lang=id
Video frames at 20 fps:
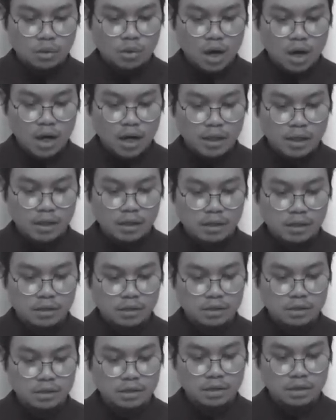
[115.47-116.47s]
Aduhai,
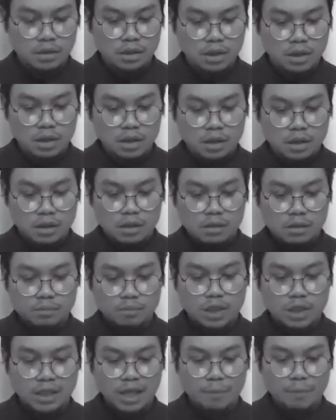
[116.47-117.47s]

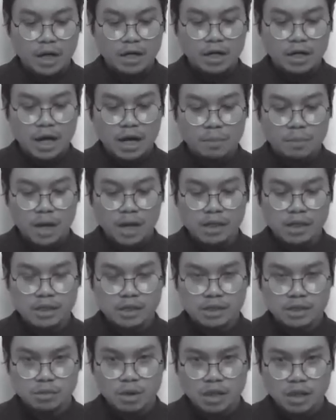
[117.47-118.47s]
betapa
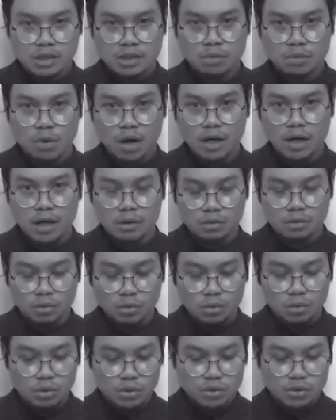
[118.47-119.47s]
damai jiwa-jiwa
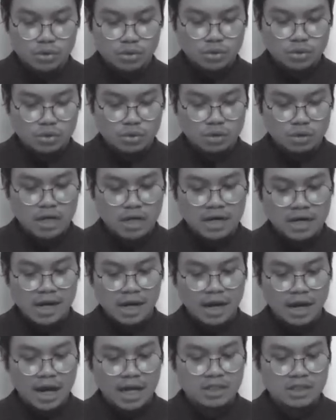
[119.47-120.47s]
yang tulus
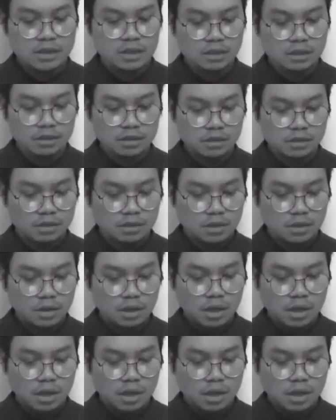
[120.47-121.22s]
dan yang asing